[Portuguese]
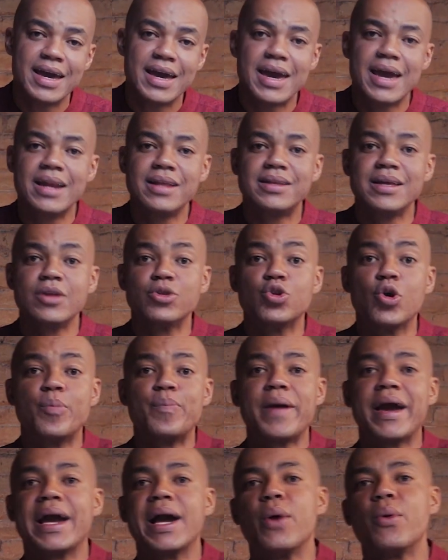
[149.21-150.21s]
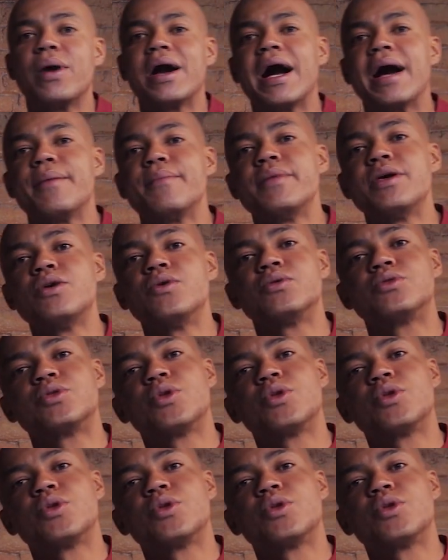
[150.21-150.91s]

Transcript: Ele tentou pegar um caminho